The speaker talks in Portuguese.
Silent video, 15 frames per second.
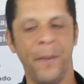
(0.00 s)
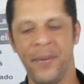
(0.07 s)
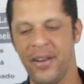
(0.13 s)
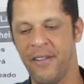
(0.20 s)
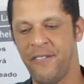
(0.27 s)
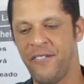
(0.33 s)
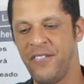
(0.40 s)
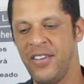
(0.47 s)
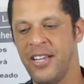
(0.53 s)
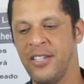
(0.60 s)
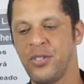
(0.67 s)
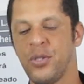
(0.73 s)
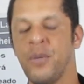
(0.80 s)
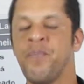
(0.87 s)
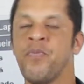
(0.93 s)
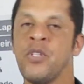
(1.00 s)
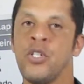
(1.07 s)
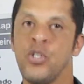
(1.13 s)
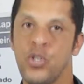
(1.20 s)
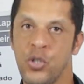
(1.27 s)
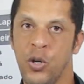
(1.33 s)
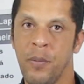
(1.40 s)
o prefeito
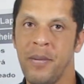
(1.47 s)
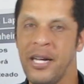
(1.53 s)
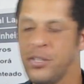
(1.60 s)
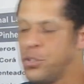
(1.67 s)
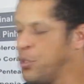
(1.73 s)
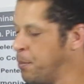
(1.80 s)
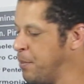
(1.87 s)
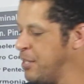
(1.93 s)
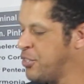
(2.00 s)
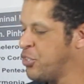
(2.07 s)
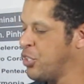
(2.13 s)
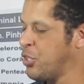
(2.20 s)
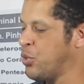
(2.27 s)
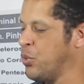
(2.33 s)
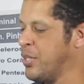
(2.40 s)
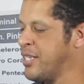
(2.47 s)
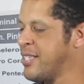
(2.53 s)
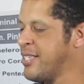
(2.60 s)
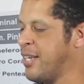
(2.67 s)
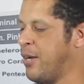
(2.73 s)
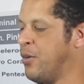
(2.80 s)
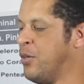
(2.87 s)
sobre a
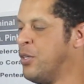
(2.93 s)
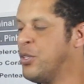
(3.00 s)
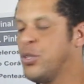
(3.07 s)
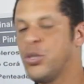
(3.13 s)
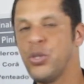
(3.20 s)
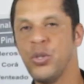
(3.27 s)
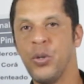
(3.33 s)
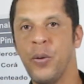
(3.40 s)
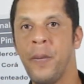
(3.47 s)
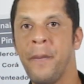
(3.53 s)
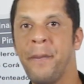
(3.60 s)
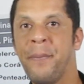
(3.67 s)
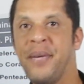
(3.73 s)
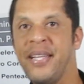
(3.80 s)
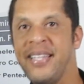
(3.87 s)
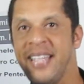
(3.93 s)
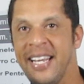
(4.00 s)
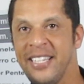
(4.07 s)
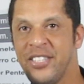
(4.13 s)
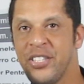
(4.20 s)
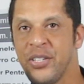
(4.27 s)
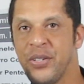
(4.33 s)
substituição do
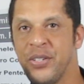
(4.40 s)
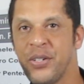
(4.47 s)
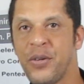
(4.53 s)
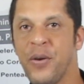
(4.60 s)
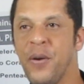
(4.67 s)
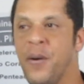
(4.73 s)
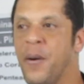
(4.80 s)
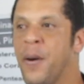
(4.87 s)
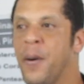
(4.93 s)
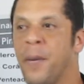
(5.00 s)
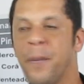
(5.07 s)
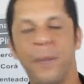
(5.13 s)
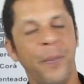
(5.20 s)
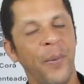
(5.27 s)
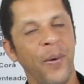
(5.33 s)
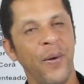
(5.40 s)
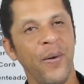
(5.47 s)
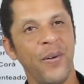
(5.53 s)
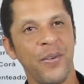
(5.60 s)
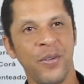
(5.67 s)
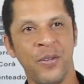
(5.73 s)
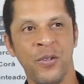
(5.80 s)
bilhete único
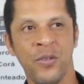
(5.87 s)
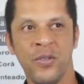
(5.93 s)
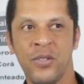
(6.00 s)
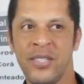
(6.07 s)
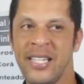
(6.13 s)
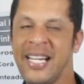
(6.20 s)
por um